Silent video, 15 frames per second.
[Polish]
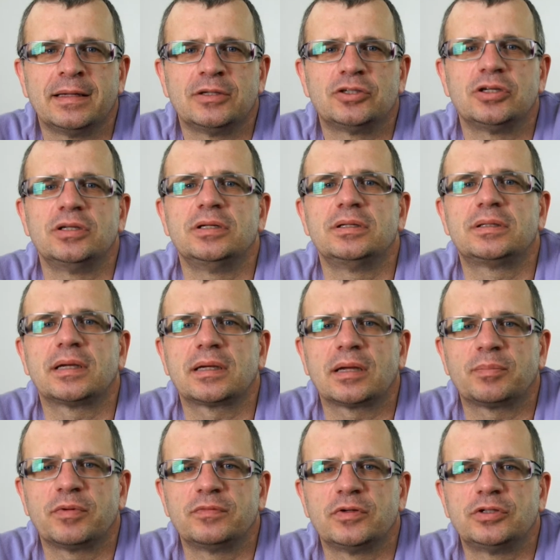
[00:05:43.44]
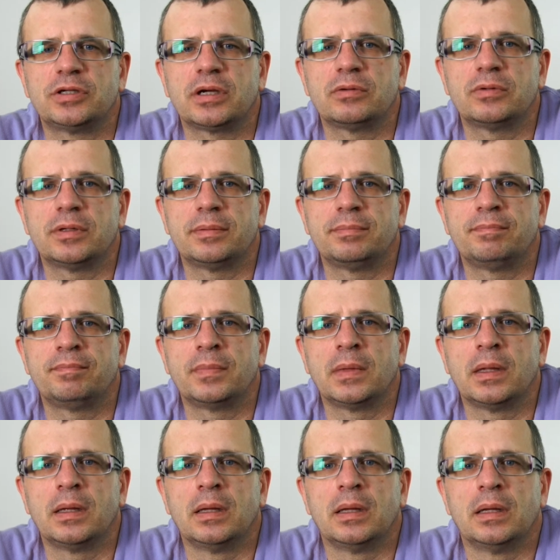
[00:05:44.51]
Czyli, tak jak powiedziałem,
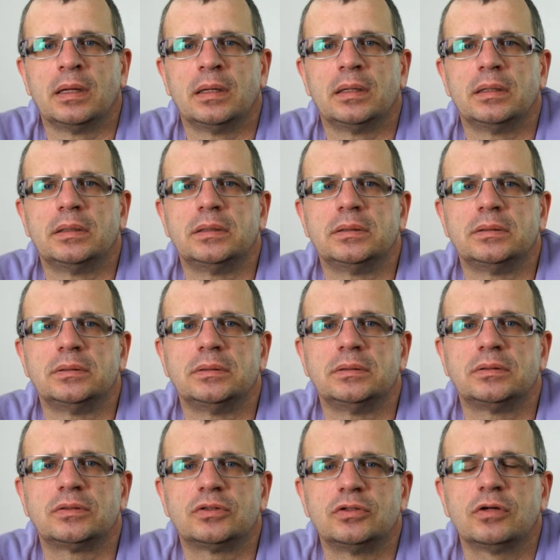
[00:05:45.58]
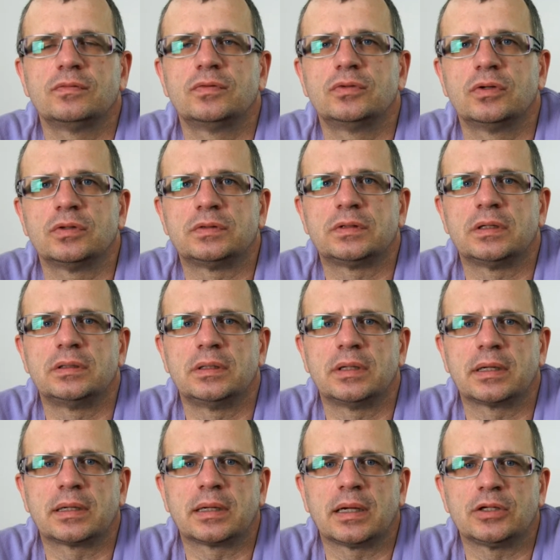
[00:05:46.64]
y, znowu do oceny
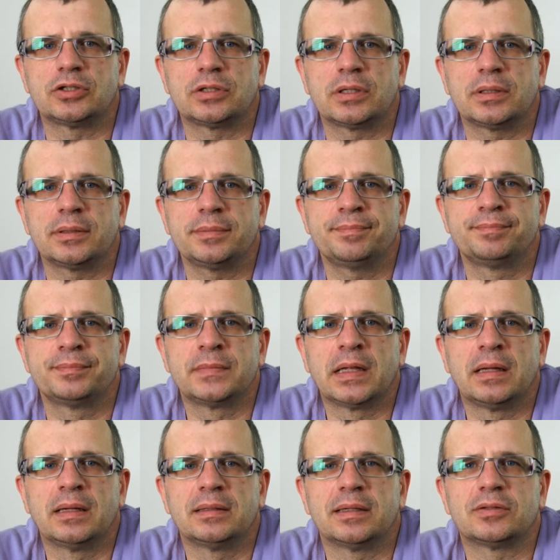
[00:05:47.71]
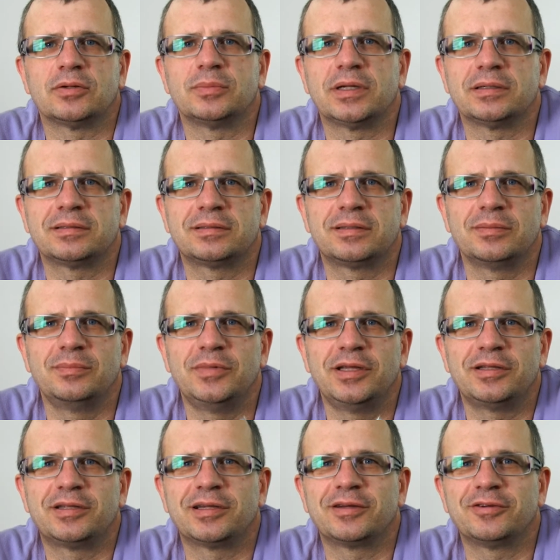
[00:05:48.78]
lekarza, natomiast
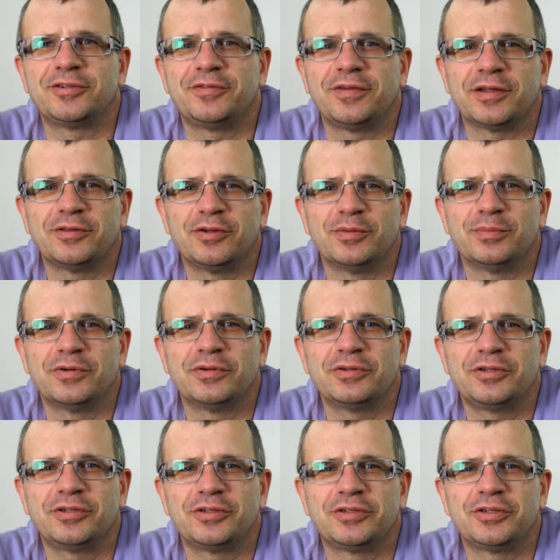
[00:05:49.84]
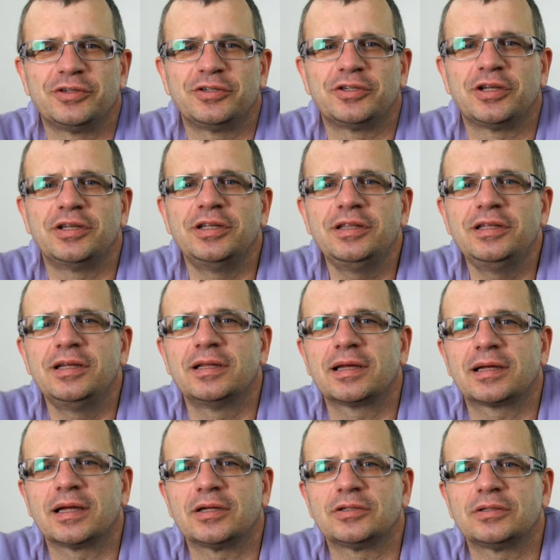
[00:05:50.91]
miej tego świadomość, że inni
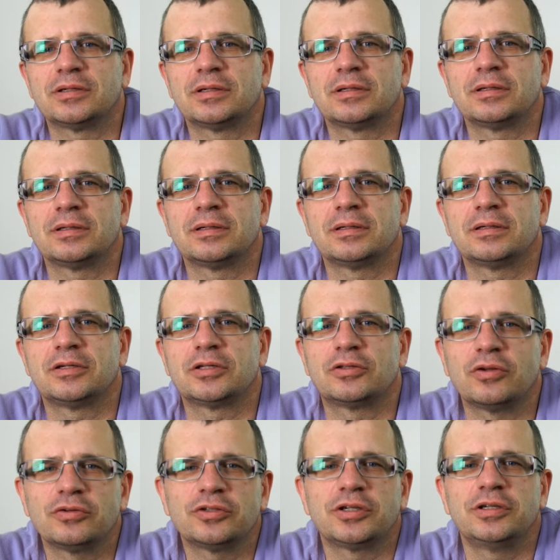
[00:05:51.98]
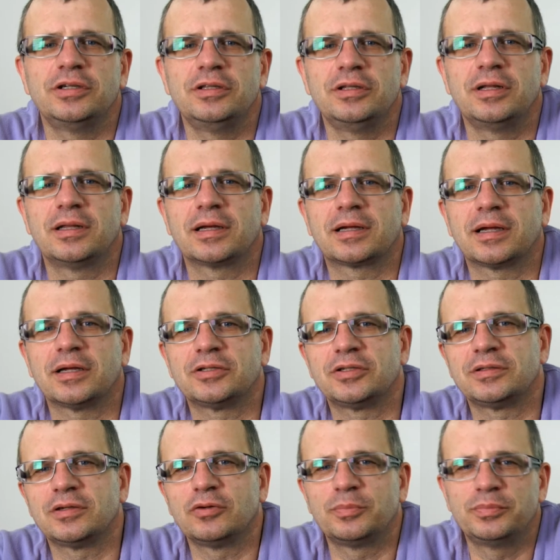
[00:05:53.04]
lekarze, że to, że inni
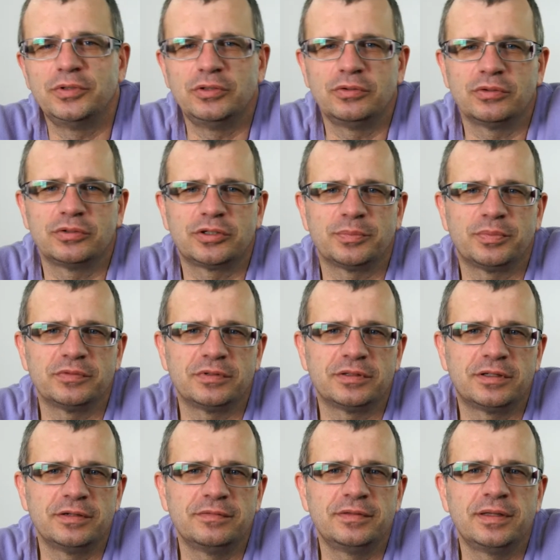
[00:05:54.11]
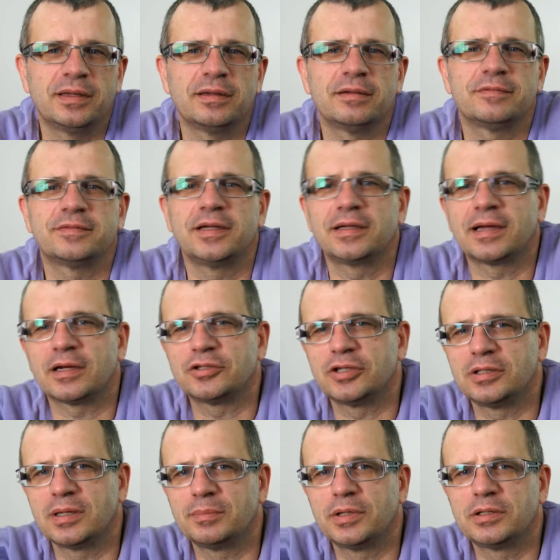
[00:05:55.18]
lekarze zaopiniują Cię pozytywnie w tej karcie
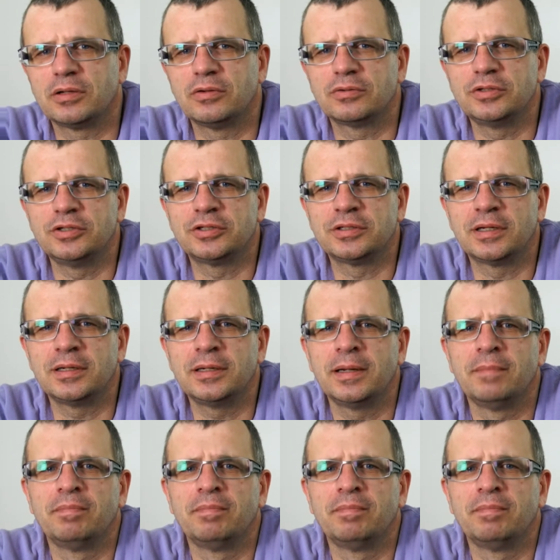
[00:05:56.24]
diabetologicznej,